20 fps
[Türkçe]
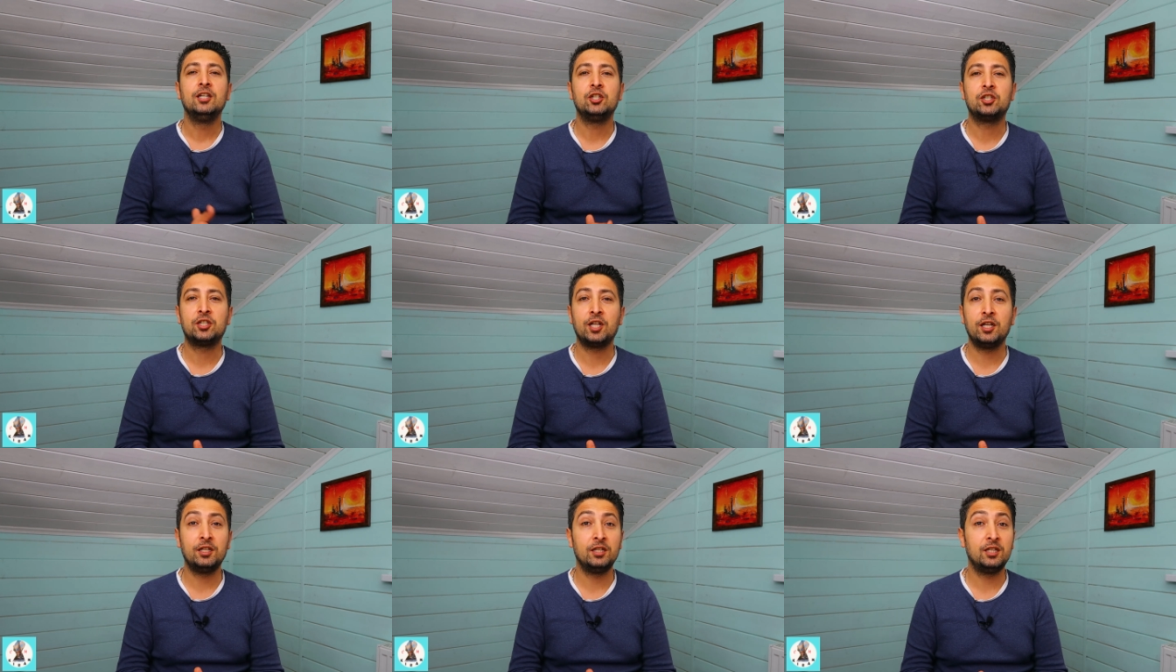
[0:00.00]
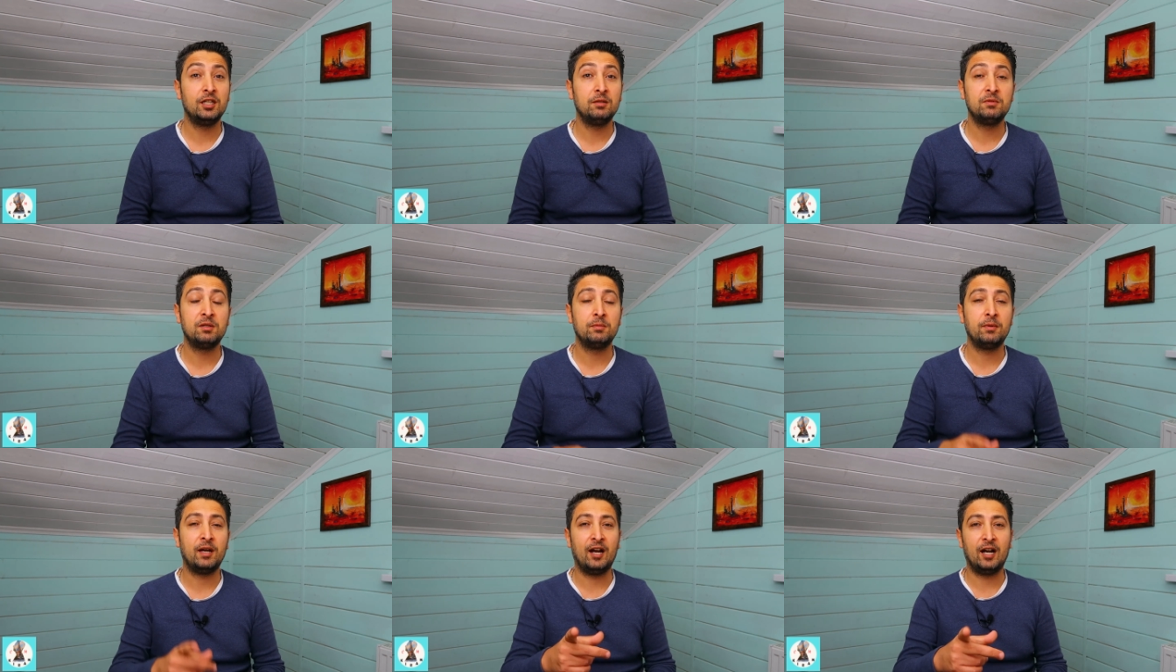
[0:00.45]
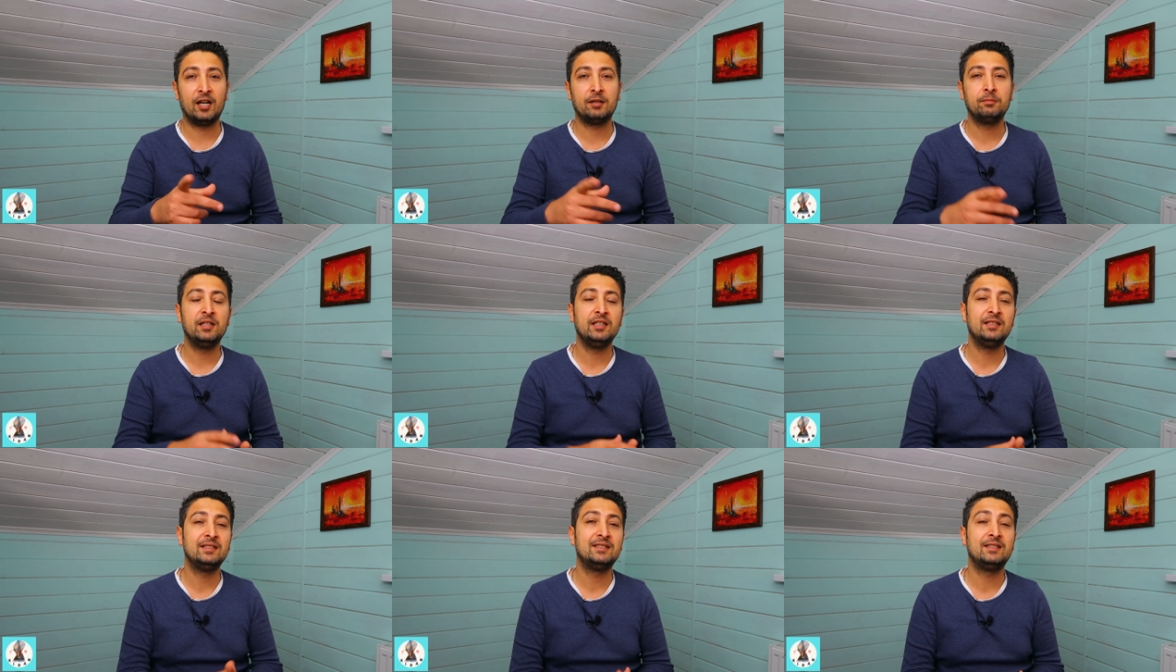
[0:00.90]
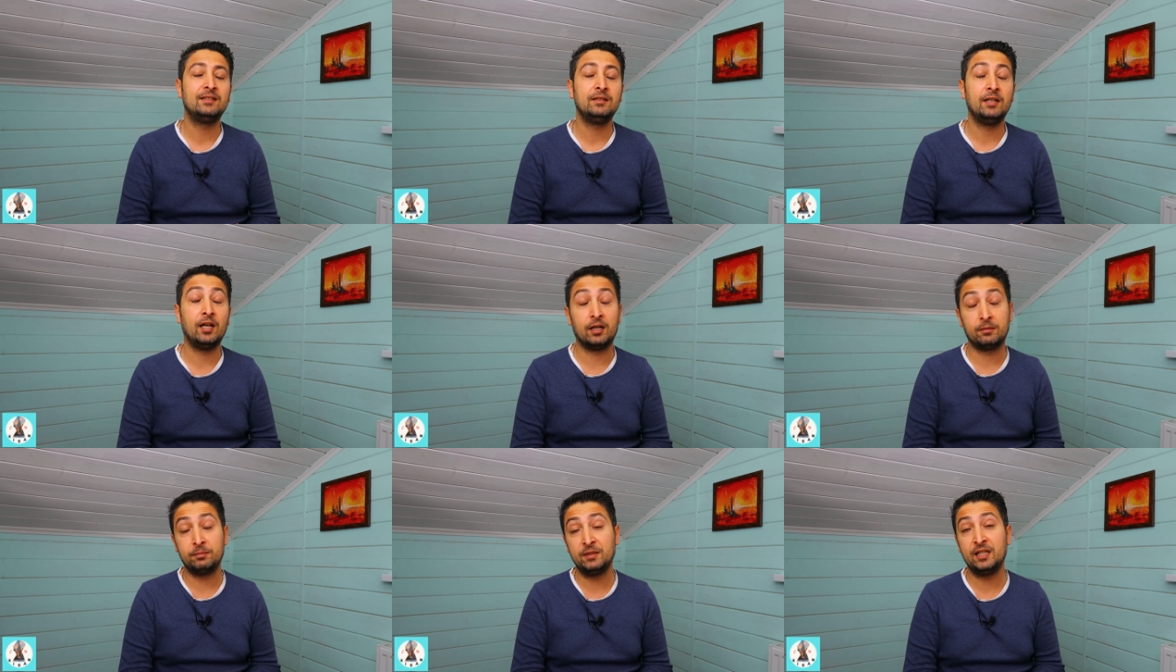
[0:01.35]
İşte dediğim gibi Ermeni,
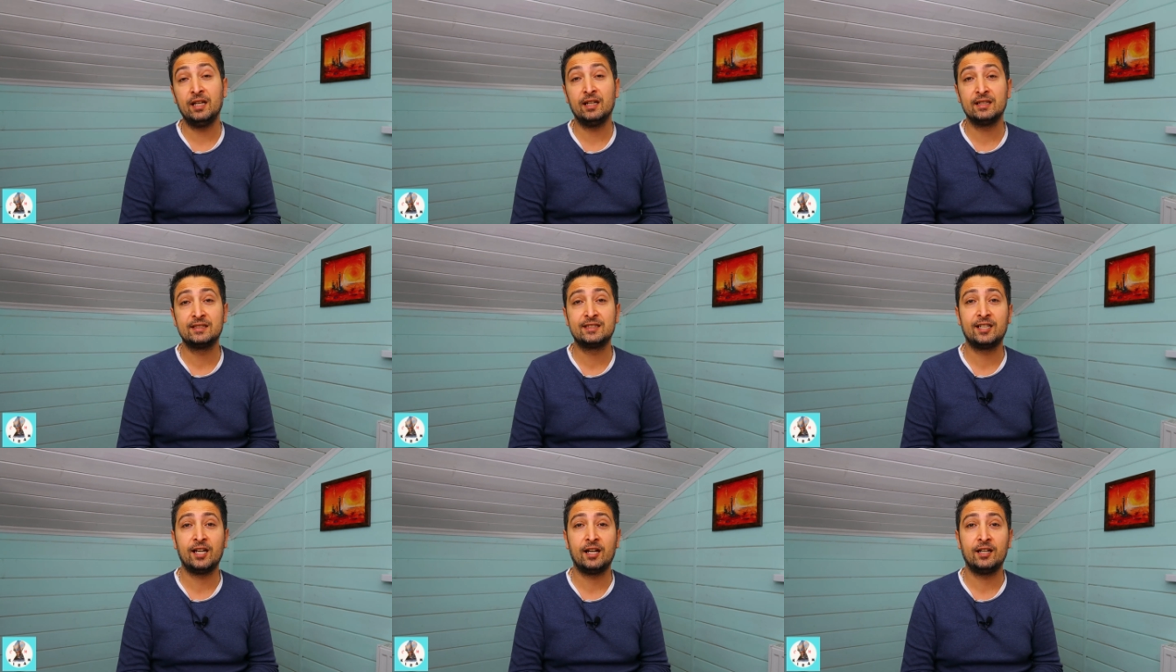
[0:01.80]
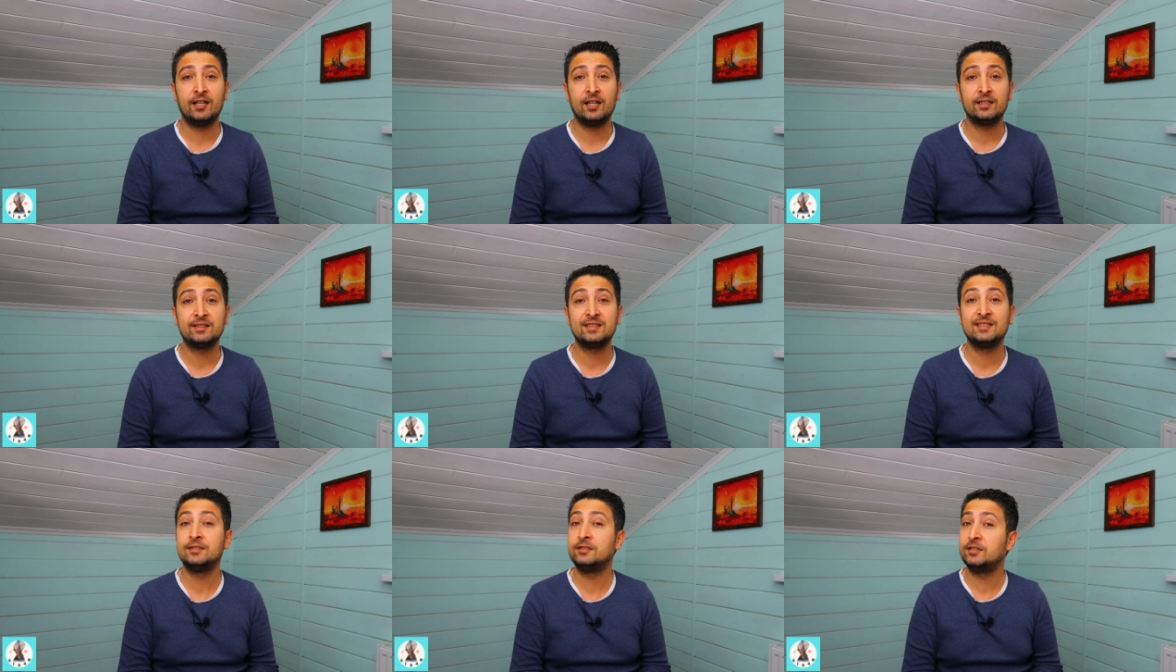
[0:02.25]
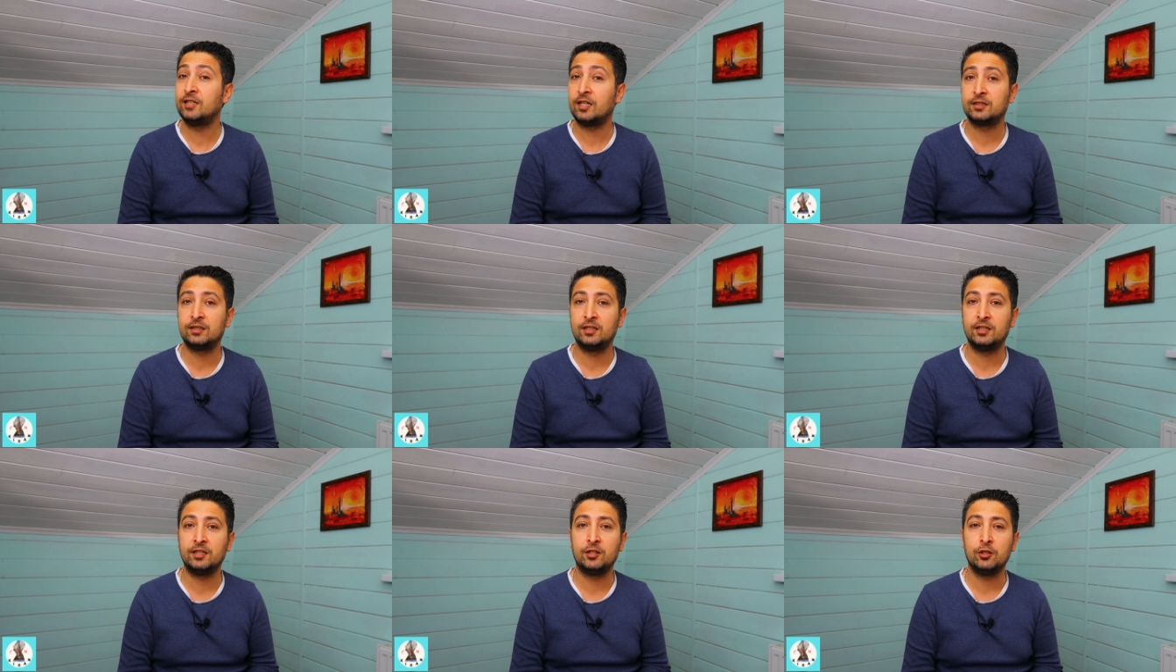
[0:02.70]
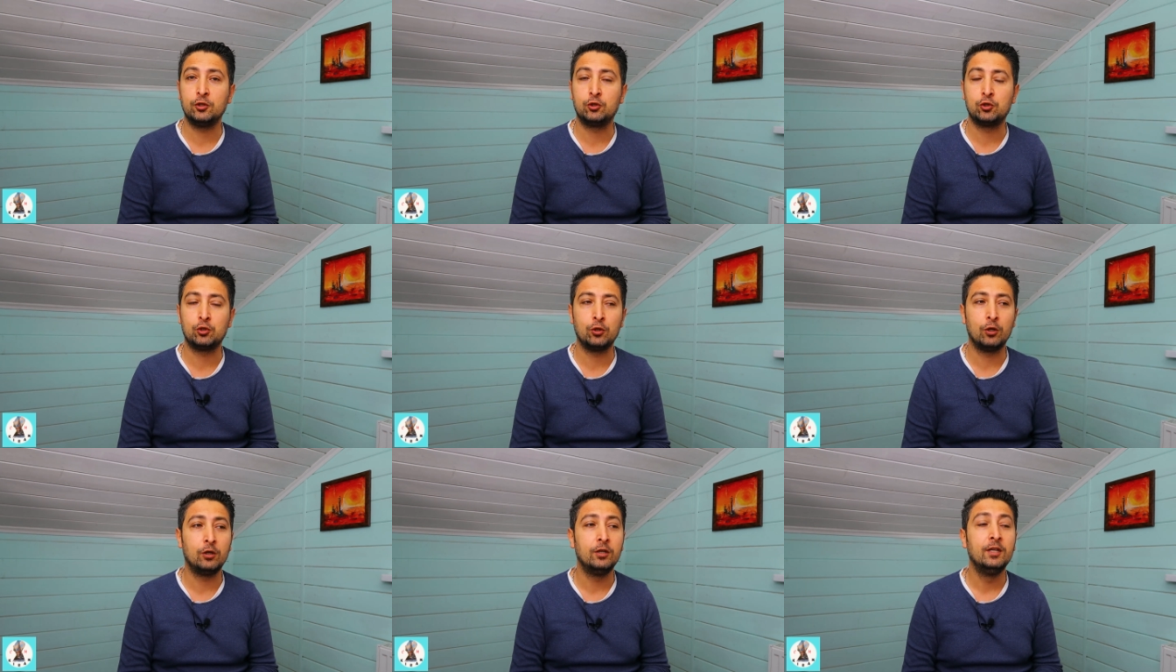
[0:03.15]
Ermeni askerler sığınaklara
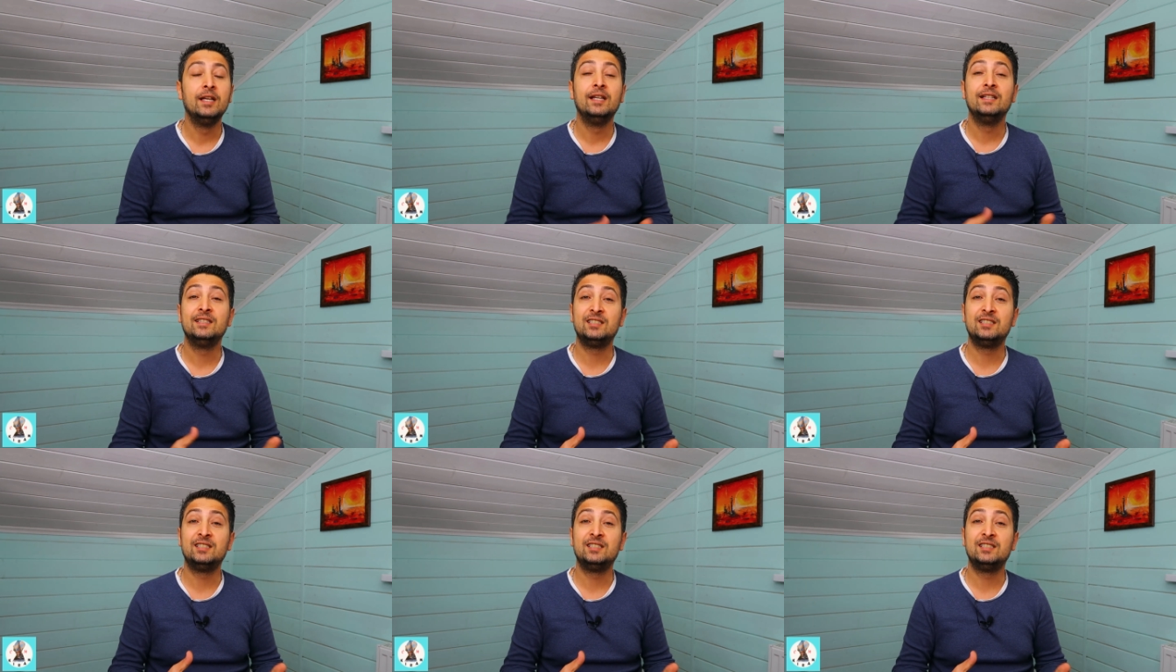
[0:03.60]
kaçıyor,